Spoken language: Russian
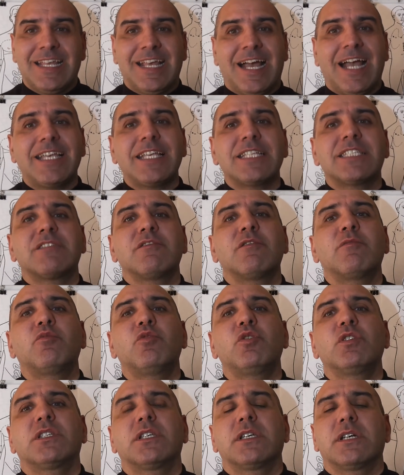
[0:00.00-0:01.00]
А если вы
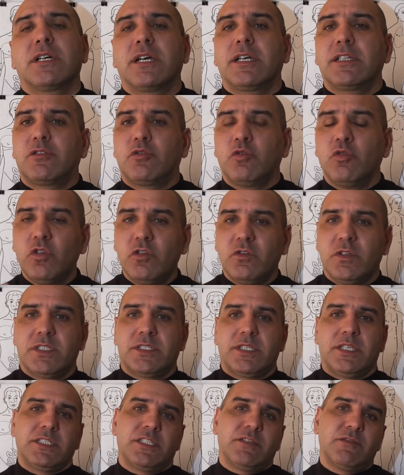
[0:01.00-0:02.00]
будете
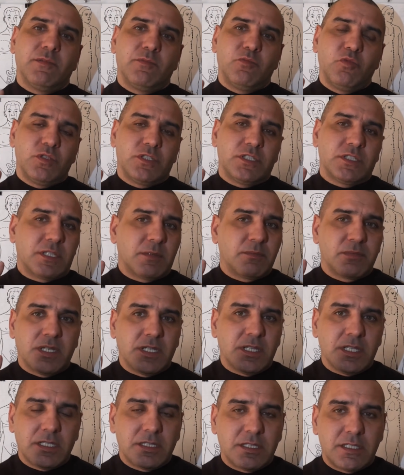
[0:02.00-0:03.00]
готовиться, если вы будете там
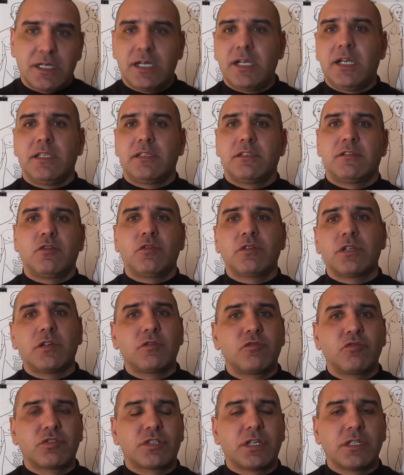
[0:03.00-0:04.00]
голодать, только
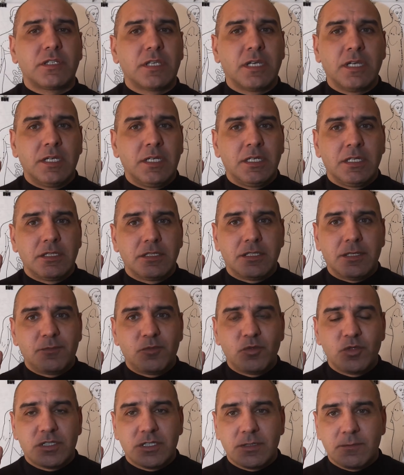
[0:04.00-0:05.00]
кушать
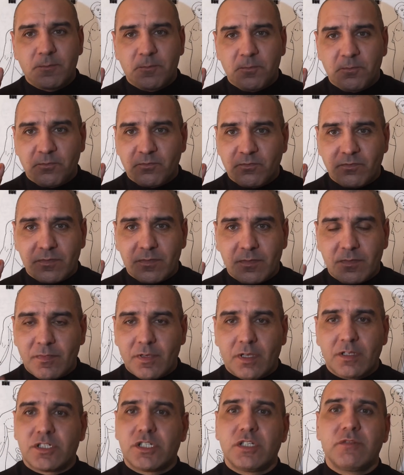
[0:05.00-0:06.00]
допустим,
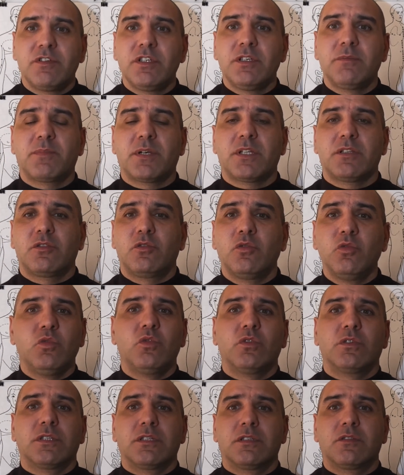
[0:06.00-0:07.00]
живые
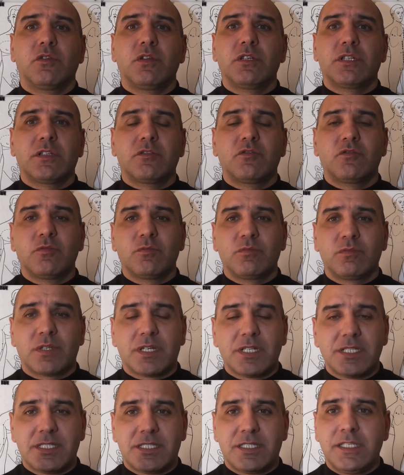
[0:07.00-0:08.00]
продукты, только
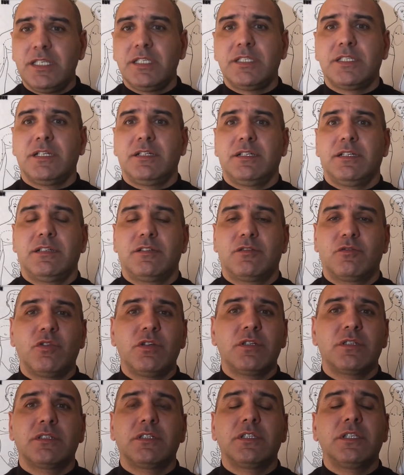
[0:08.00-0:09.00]
растительные,
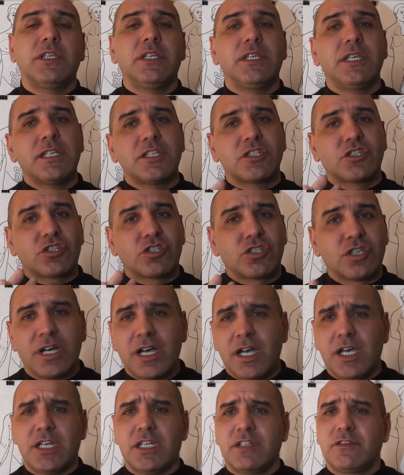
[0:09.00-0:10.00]
только не есть
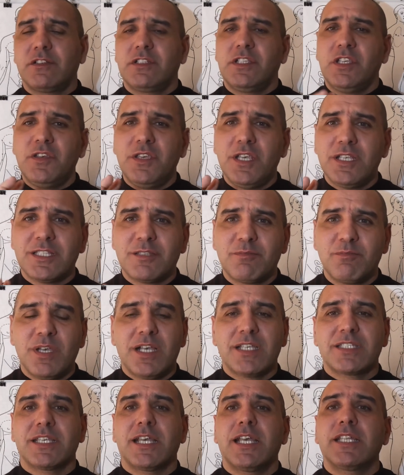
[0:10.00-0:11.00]
жареное, не есть мясо.